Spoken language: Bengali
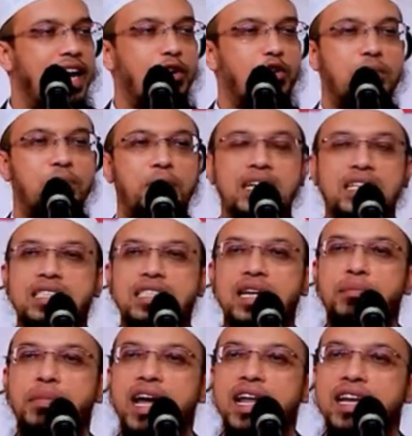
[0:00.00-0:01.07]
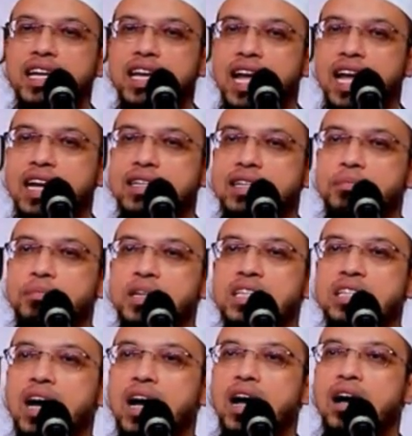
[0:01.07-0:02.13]
এখন বাচ্চা মানে একটা
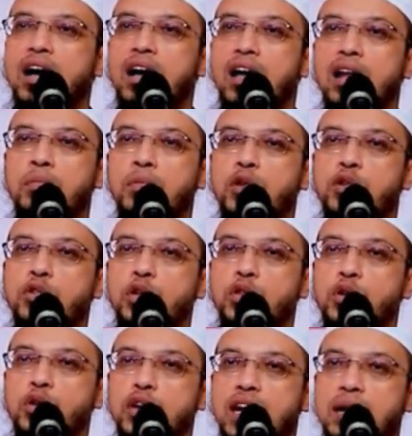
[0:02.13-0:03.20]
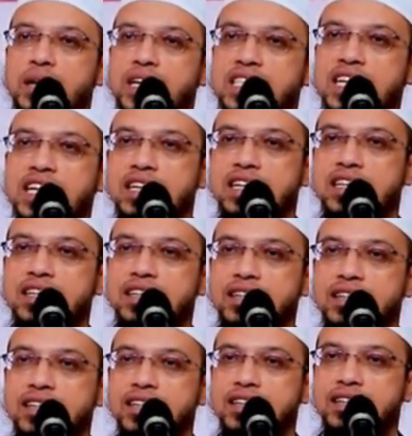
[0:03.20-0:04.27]
বিশাল বড় যন্ত্রণার মেশিন
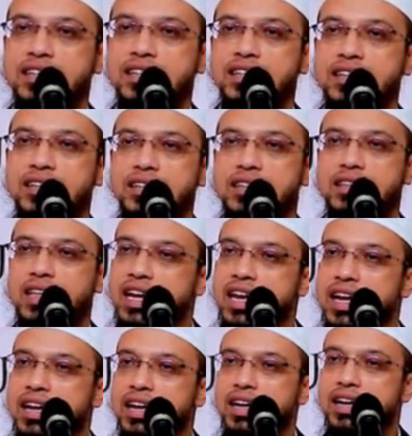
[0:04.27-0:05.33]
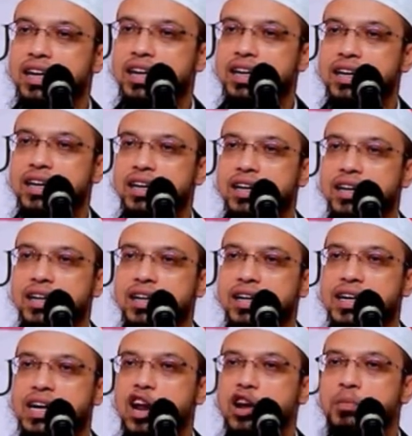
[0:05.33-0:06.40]
তাই না
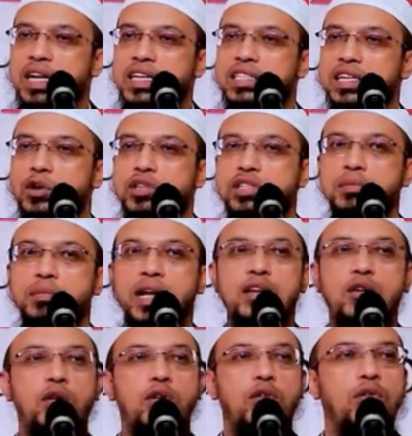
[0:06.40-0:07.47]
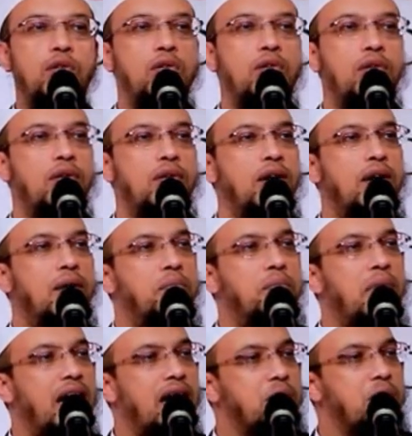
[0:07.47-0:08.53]
কারো বাচ্চা হয়েছে মানে হলো
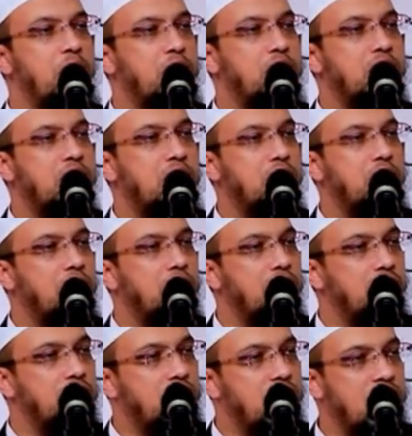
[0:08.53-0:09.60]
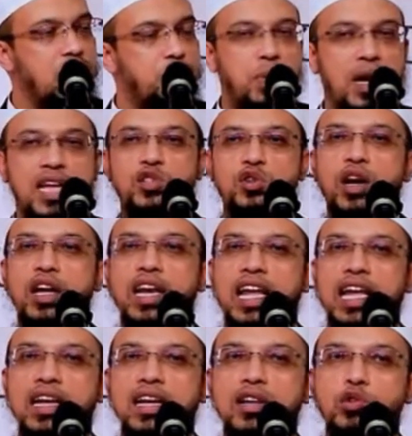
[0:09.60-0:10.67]
মার বয়স এখনো ত্রিশ প্লাস পাই
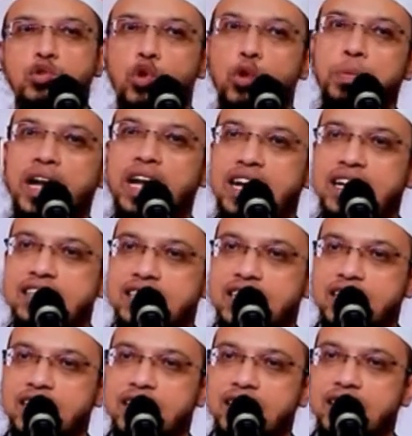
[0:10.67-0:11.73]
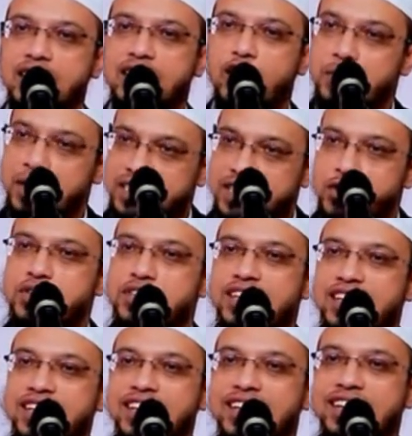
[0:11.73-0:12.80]
নাই চুল পাইকে গেছে কারণ বাচ্চা হয়েছে